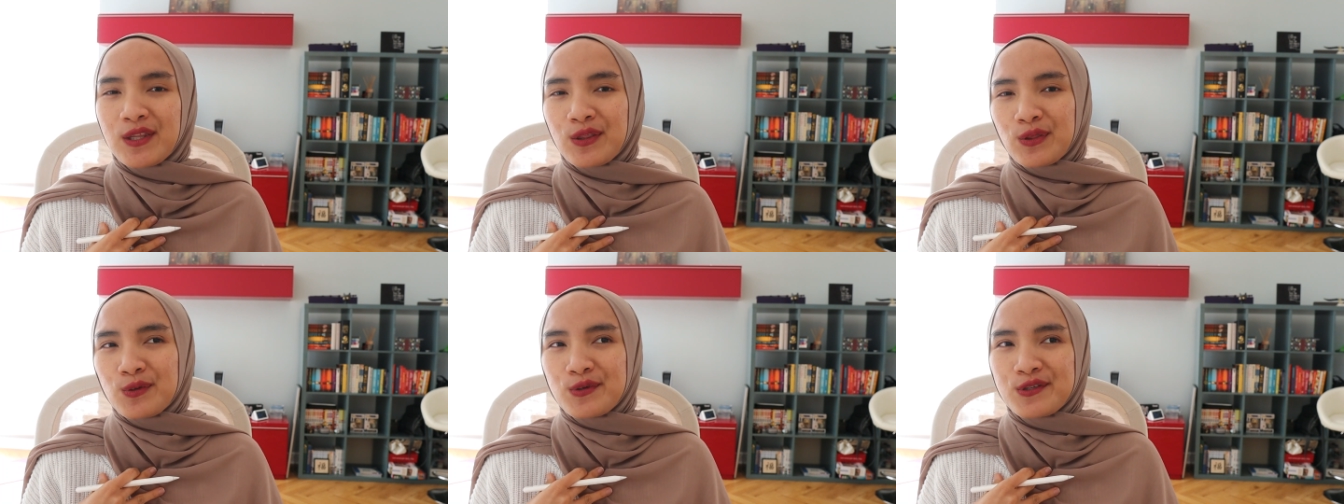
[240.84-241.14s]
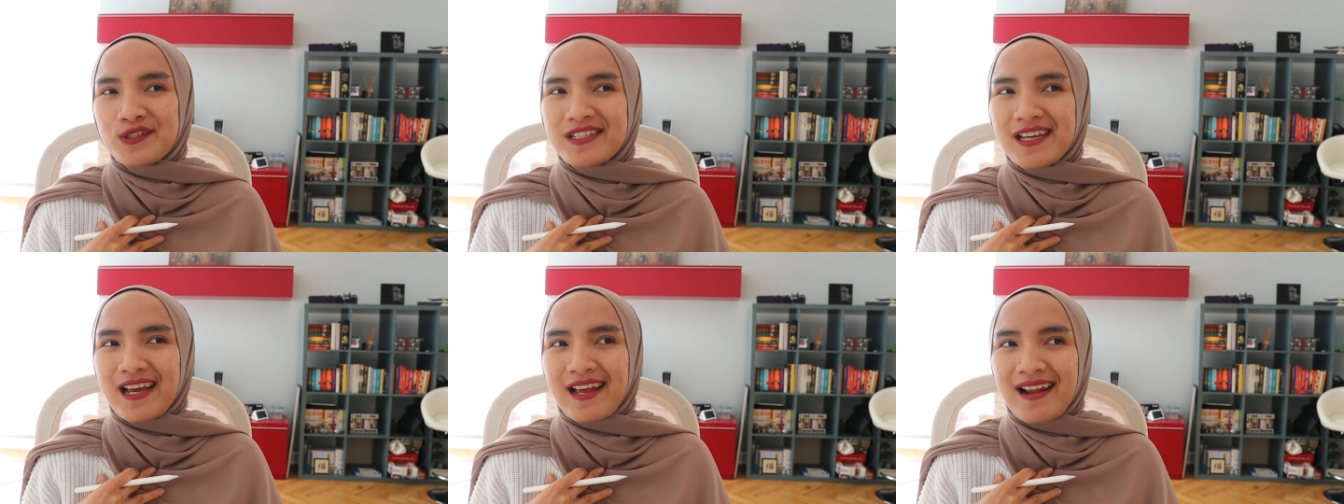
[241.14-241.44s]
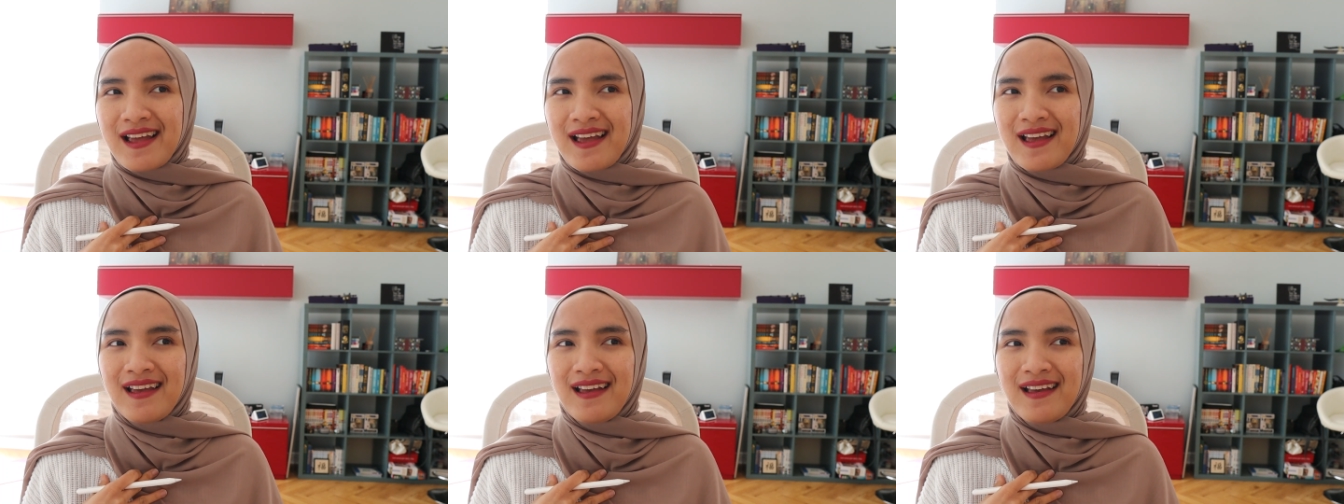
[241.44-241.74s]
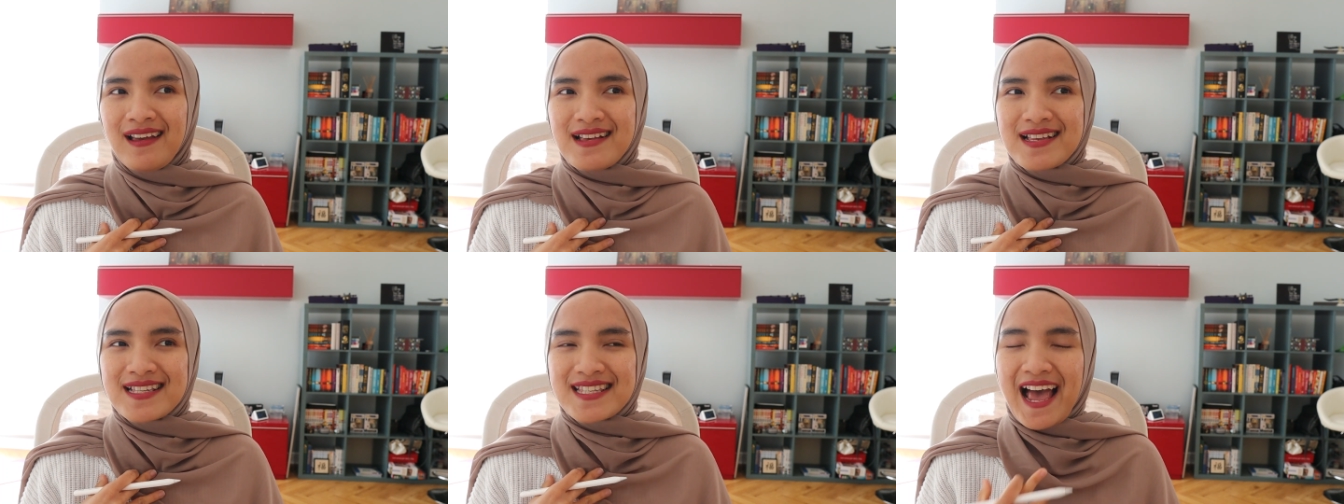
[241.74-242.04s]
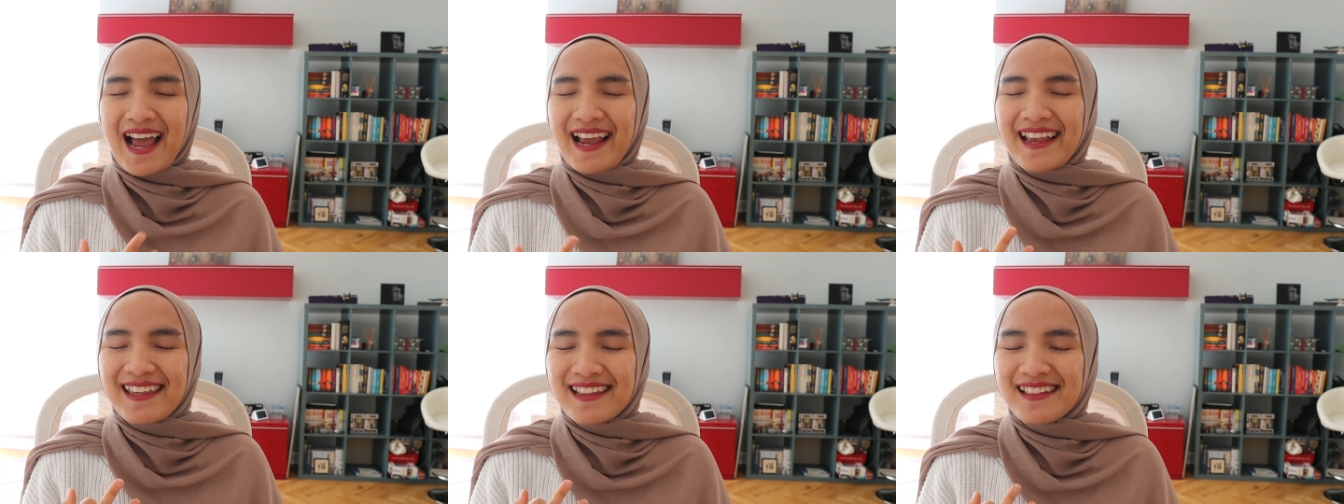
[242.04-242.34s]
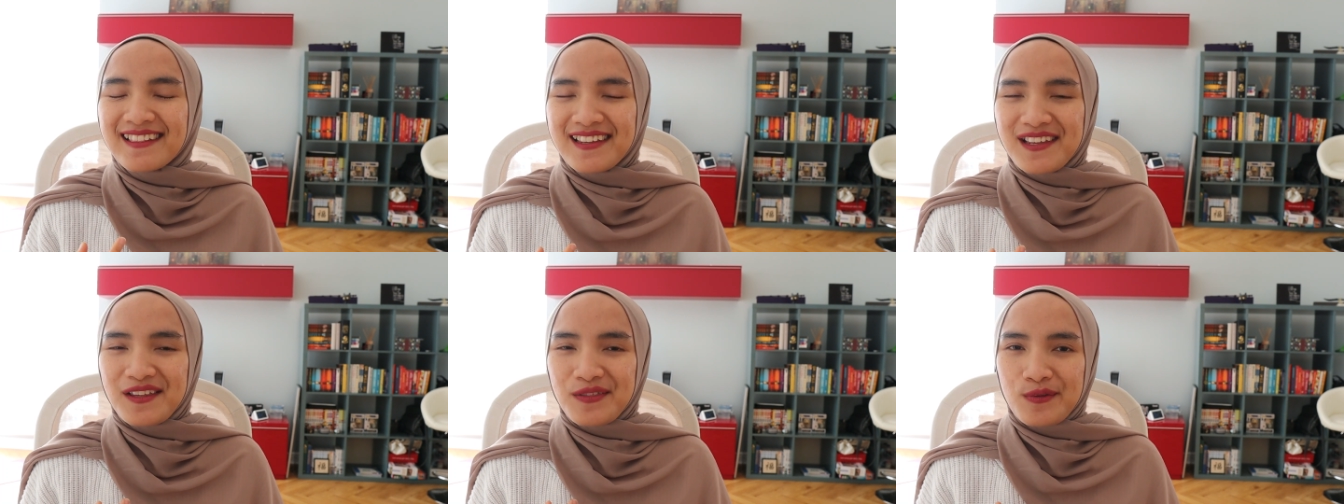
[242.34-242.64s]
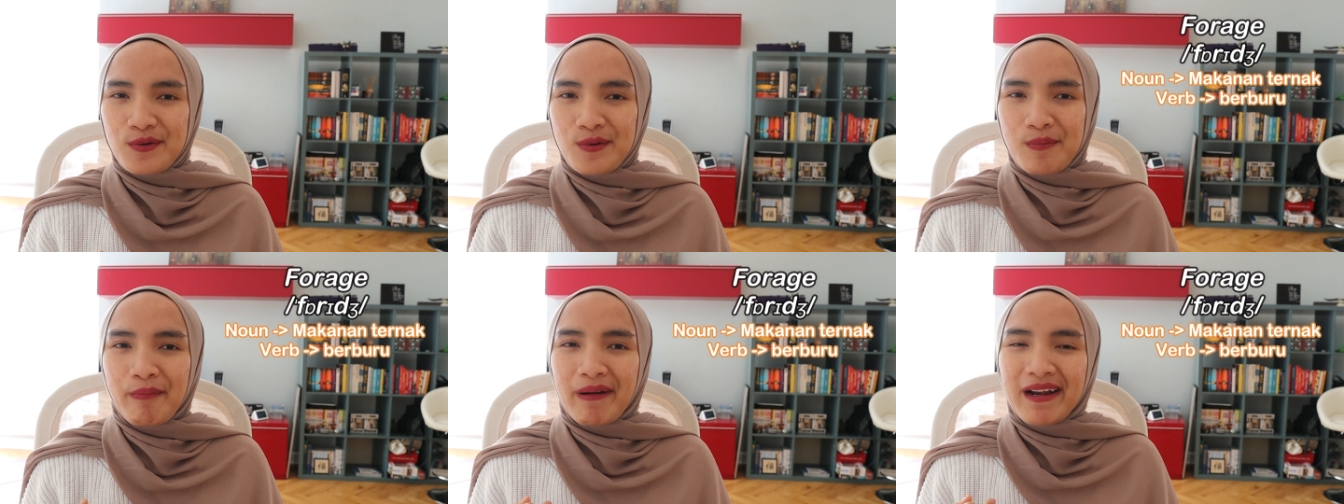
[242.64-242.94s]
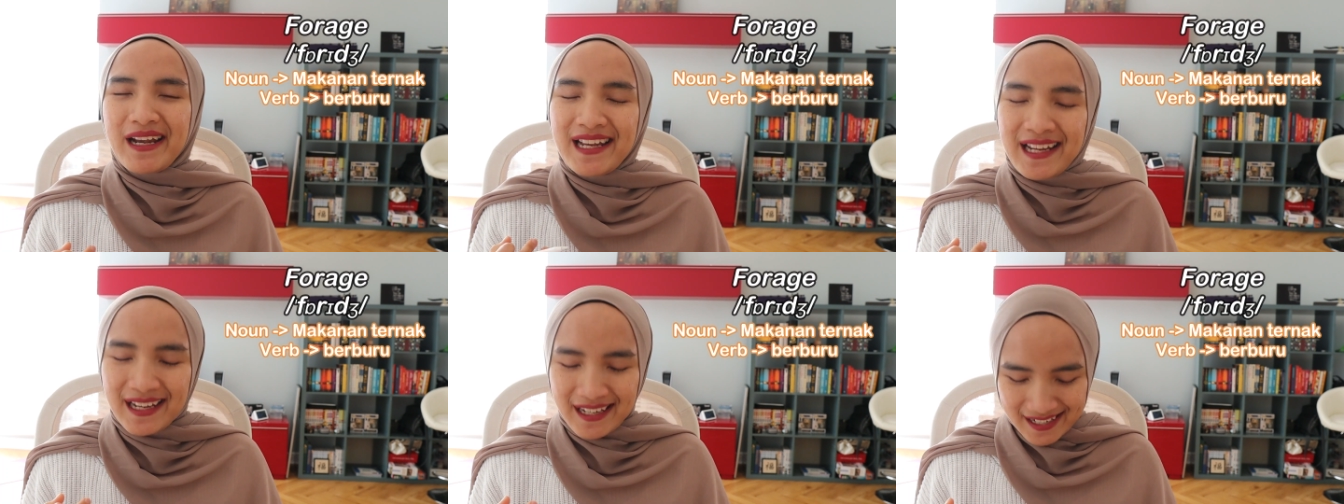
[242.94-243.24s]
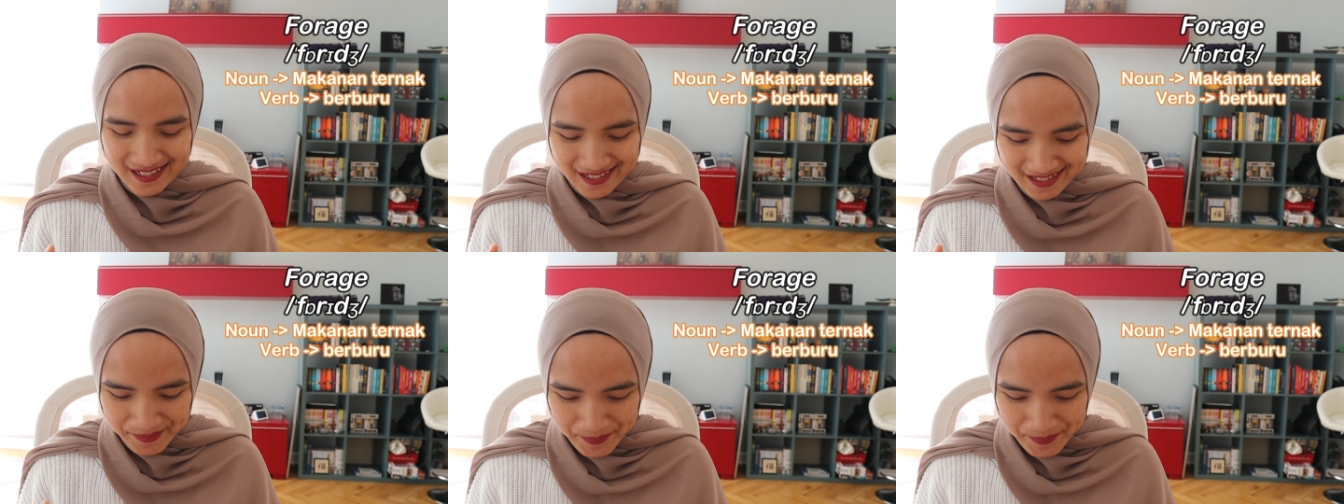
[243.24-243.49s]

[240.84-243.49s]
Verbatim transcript: menyentuh secara sakit gitu, pedih.